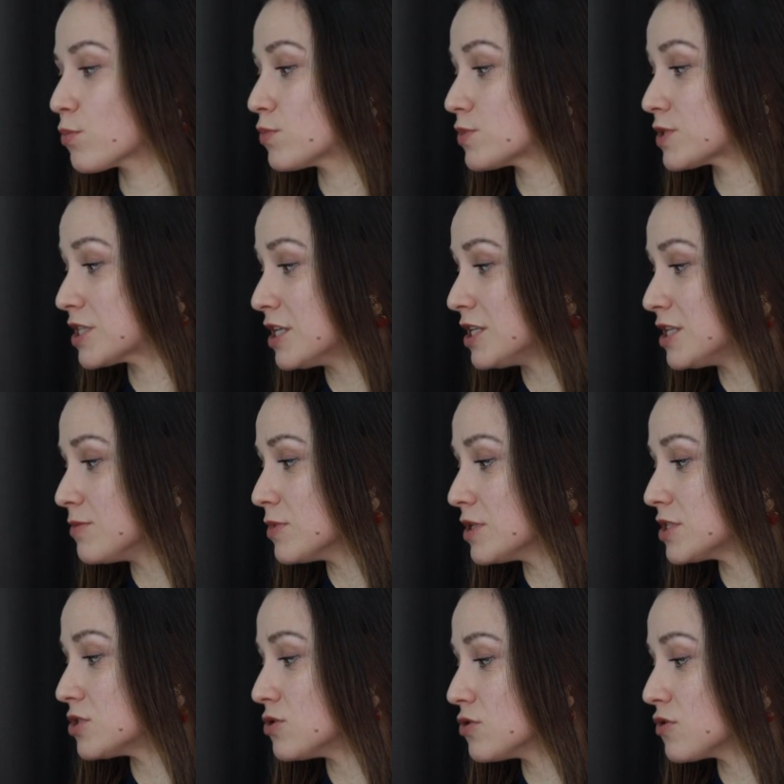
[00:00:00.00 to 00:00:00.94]
С этим
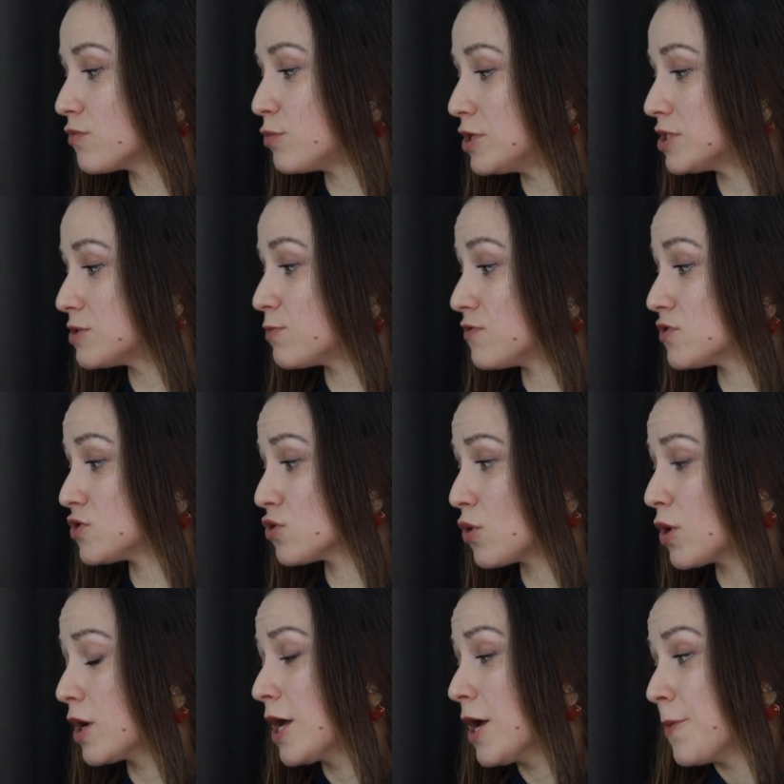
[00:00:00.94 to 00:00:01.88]
лосьоном принципе,
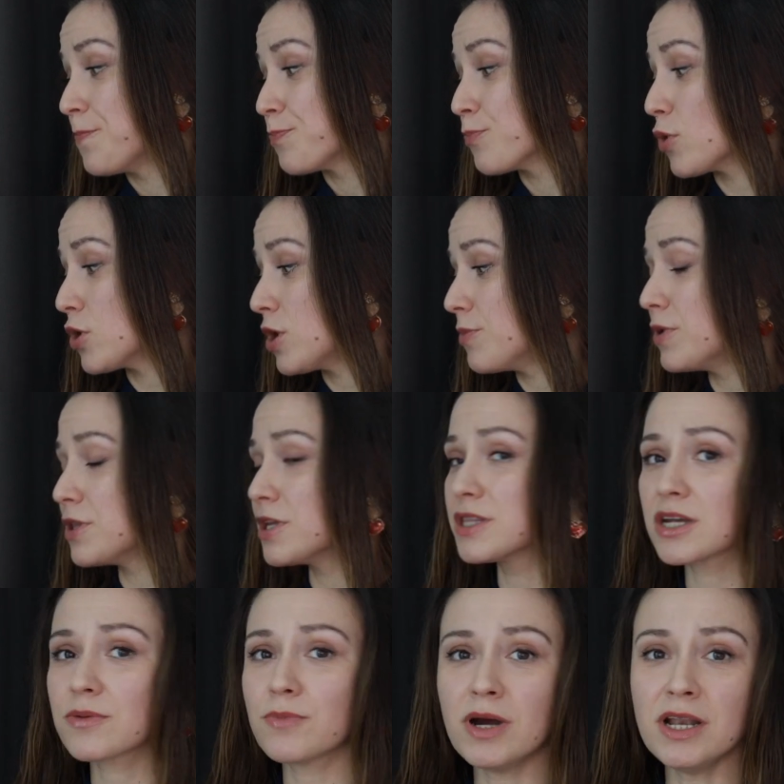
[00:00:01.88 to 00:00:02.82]
все более-менее
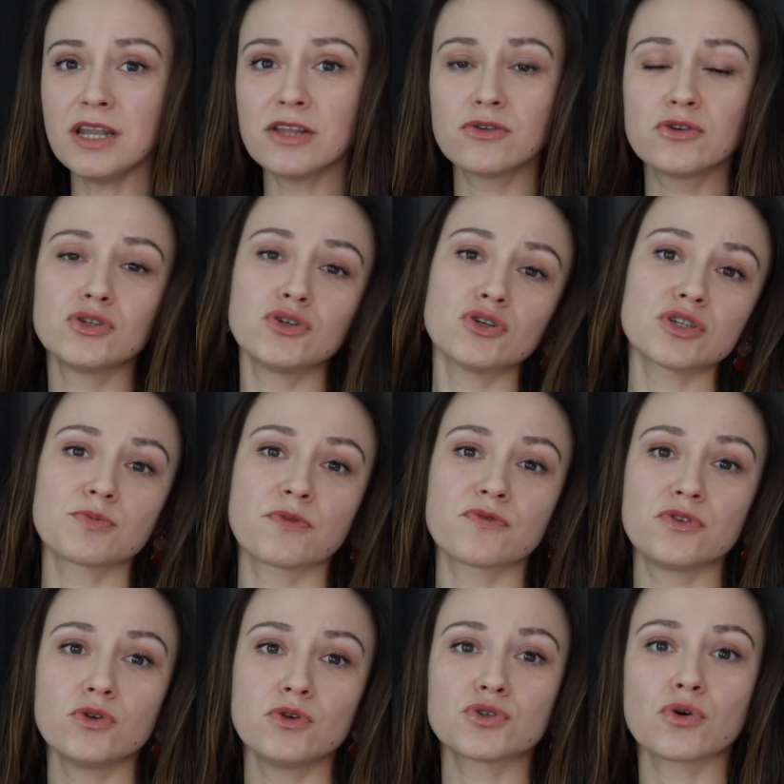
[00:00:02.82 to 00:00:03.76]
нормально, но еще раз
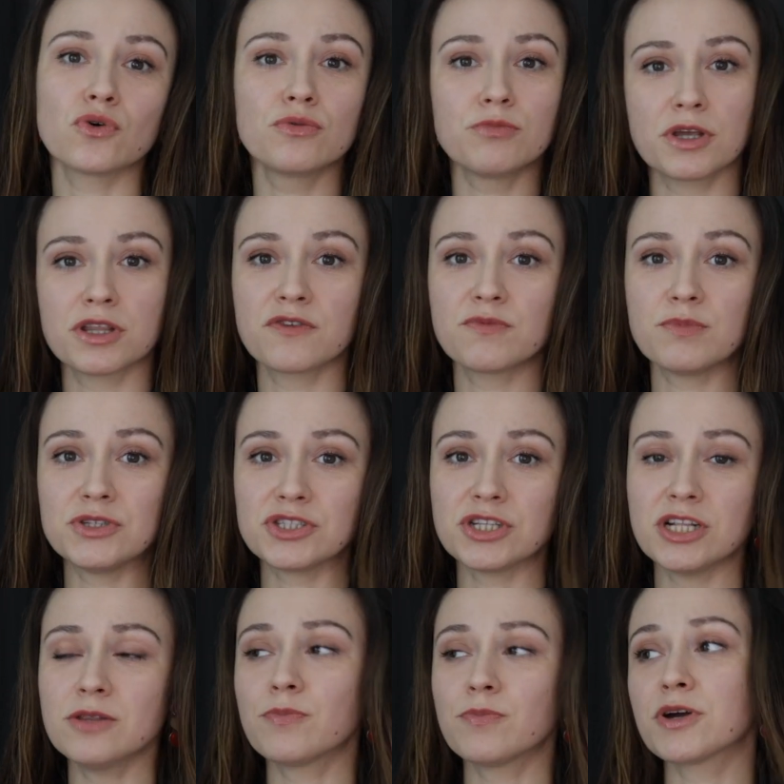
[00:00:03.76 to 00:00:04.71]
повторюсь, он меня не
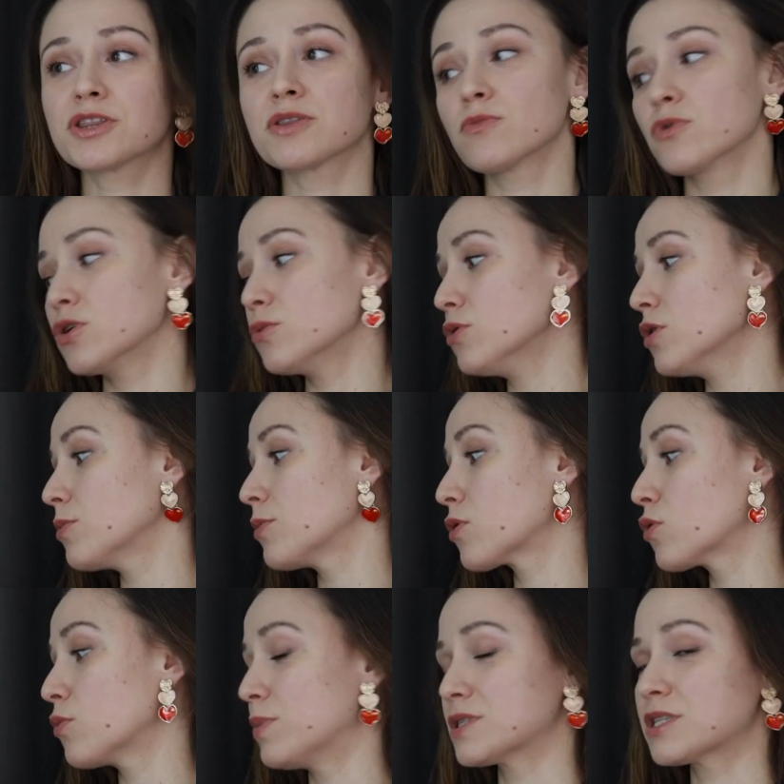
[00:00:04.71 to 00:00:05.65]
впечатлил, поэтому ему я
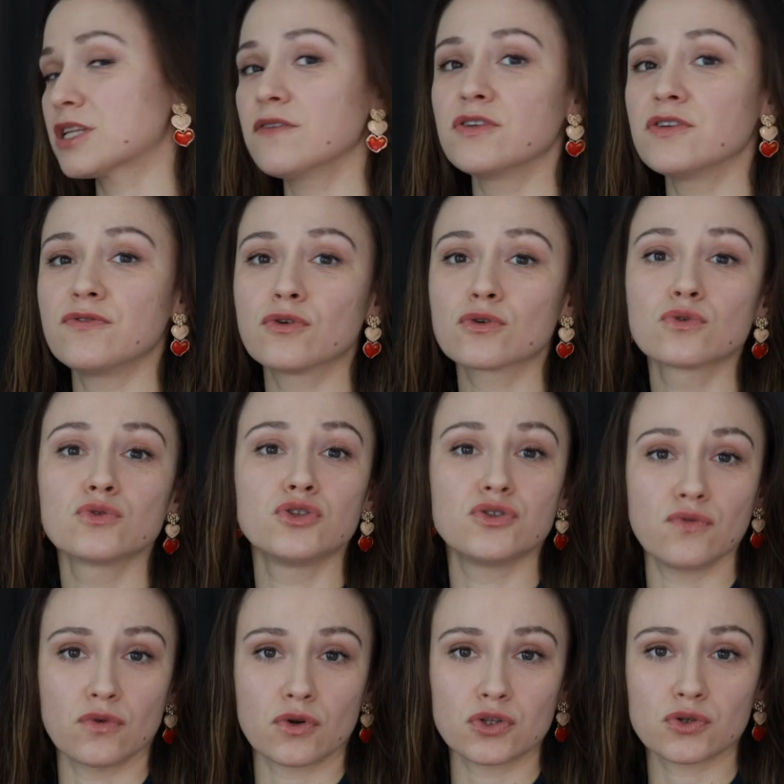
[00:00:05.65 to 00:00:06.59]
могу поставить твердую
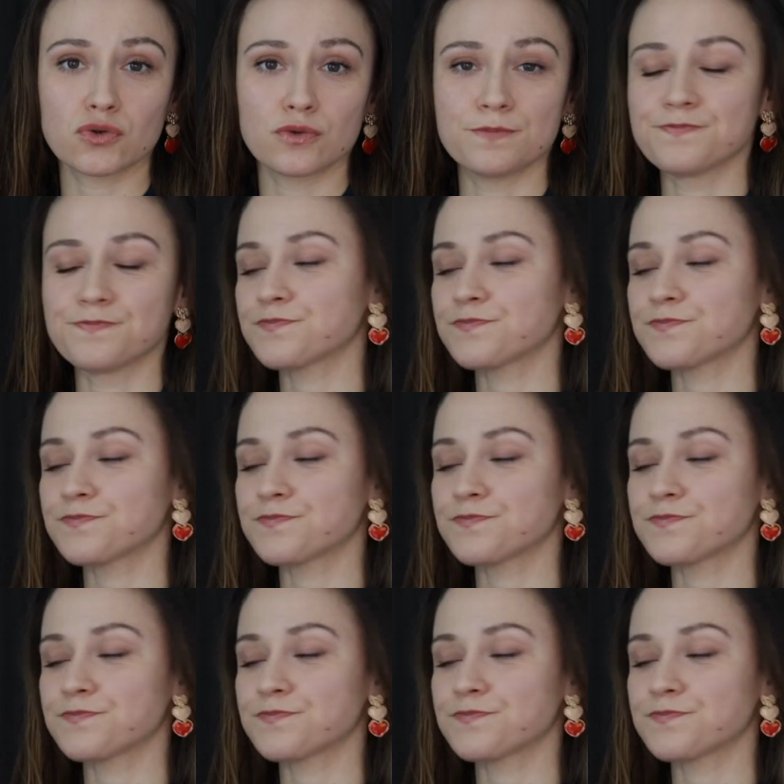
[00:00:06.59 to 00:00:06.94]
четверочку.